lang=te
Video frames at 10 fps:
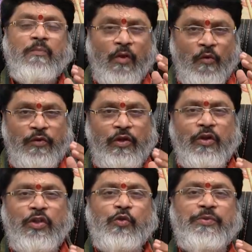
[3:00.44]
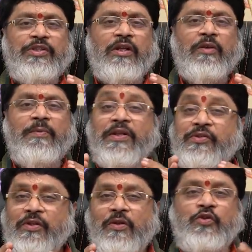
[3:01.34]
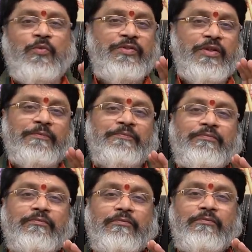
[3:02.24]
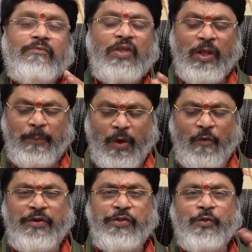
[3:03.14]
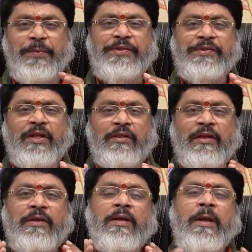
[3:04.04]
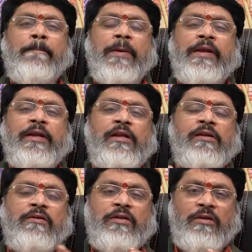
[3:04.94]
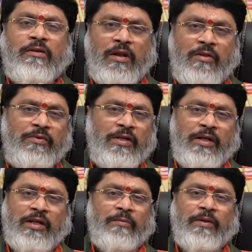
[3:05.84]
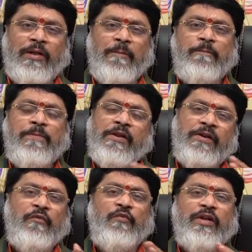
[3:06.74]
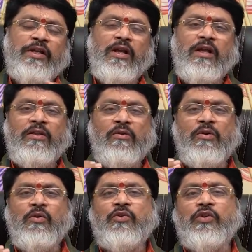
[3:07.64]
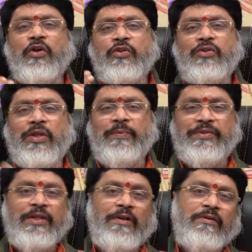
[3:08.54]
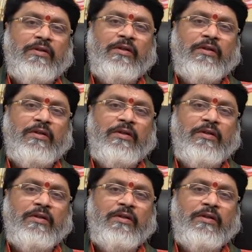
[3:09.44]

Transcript: ప్రాఫిట్లోనే చూపిస్తాడు తప్ప నష్టంలో చూపించారు ఈ ప్రాఫిట్ చూపించిన తర్వాత పన్నెండులో ఇంట్లో రాహు ఉన్నాడు కాబట్టి డెఫినెట్గా అందులోనే కొంత ఖర్చు చేపిస్తాడు